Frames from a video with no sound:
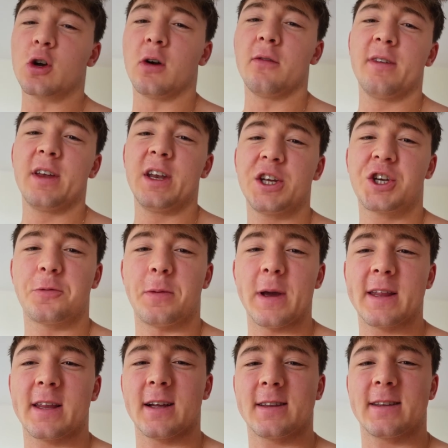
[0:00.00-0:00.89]
kommen wir nicht
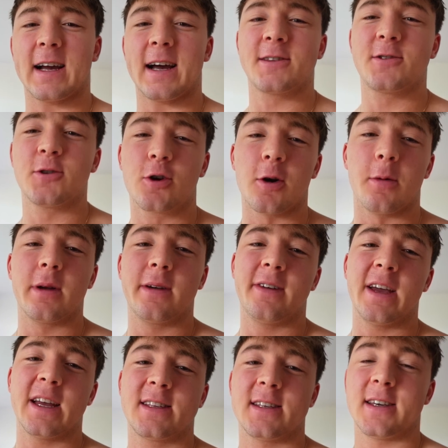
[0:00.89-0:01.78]
später, dazu kommen
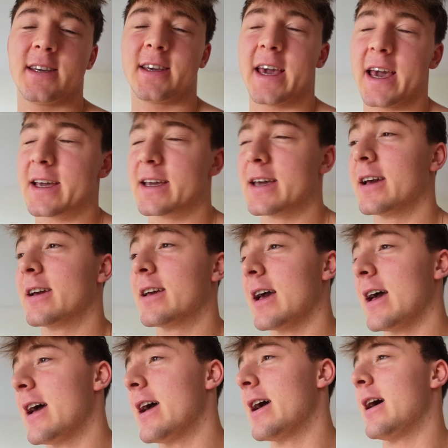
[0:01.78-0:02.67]
wir jetzt. Ich keck,
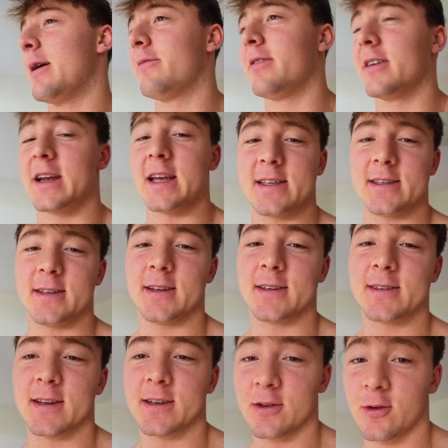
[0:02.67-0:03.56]
äh, habe vergessen,
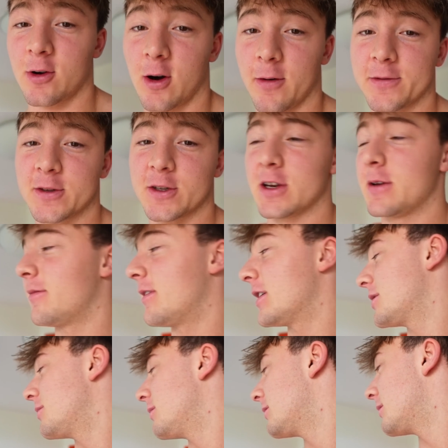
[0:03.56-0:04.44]
das dann noch aufzunehmen,
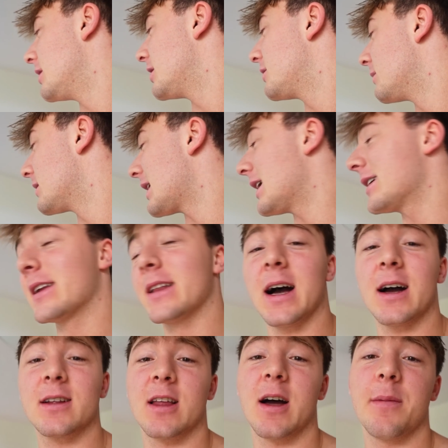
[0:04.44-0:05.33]
weil ich nicht mehr dran
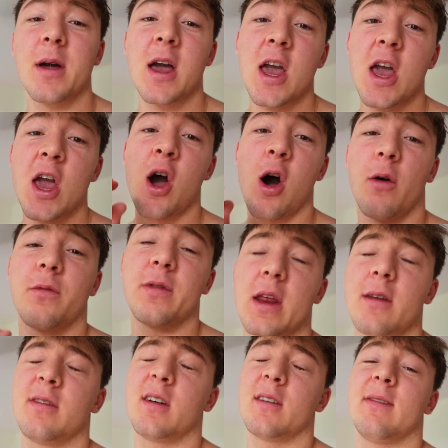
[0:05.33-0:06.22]
gedacht habe. Auf
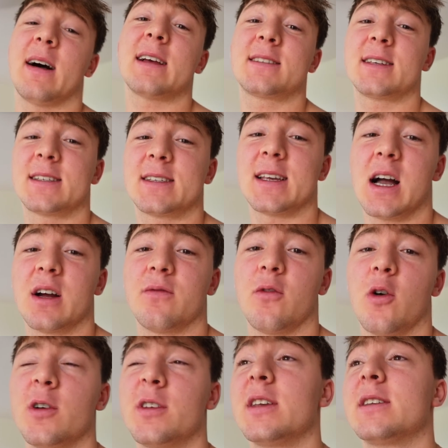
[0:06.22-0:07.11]
jeden Fall, was ich sagen
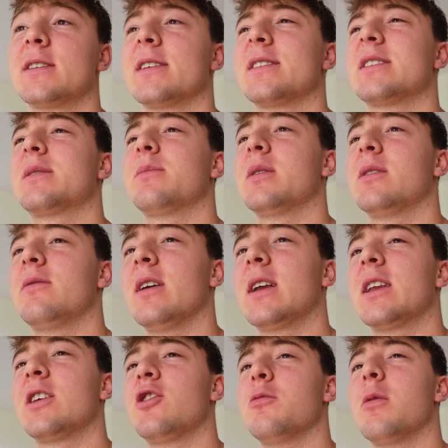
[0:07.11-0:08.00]
wollte, ist, dass es mich
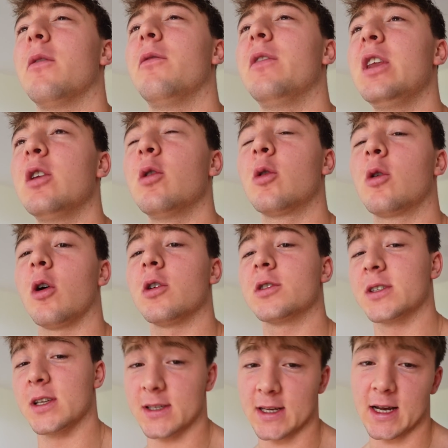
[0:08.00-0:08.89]
wirklich Überwindung
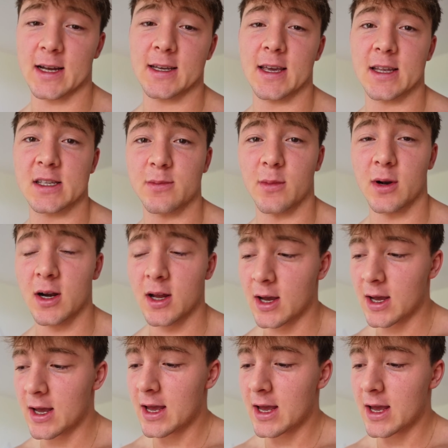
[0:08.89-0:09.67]
kostet, sage ich jetzt mal,